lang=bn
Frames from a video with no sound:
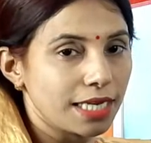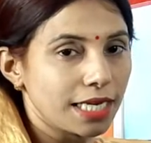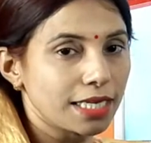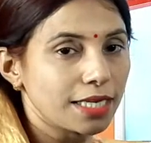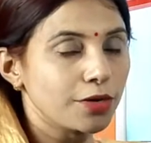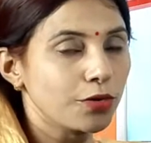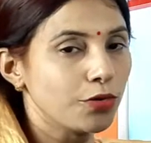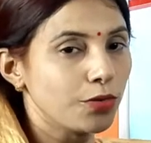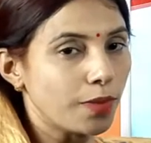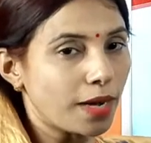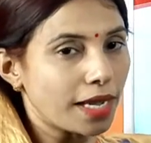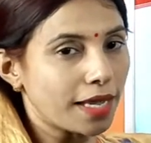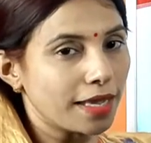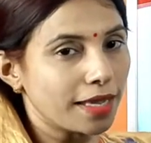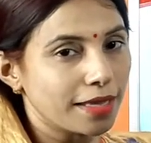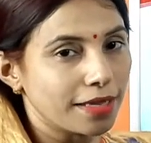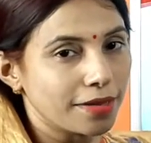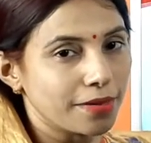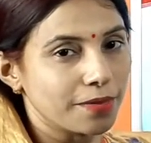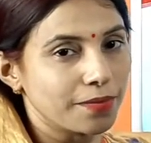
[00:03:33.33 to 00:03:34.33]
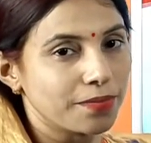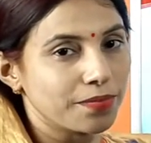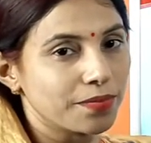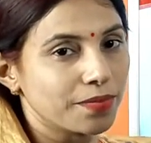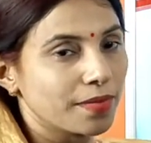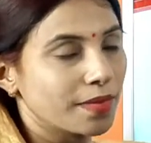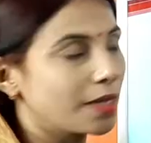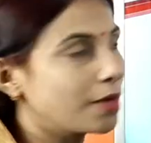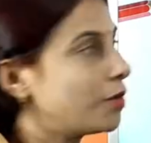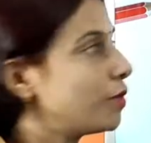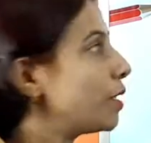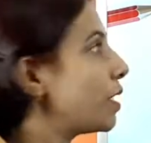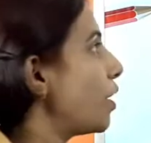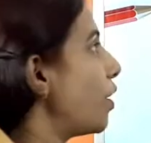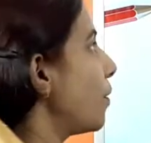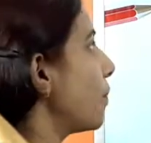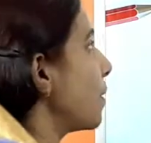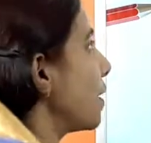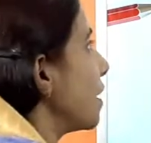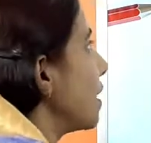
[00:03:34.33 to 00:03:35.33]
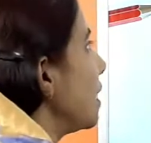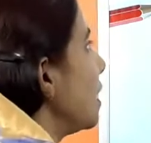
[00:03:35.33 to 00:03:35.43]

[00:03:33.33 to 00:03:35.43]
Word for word: নাকি ঘুমায় কোনটা হবে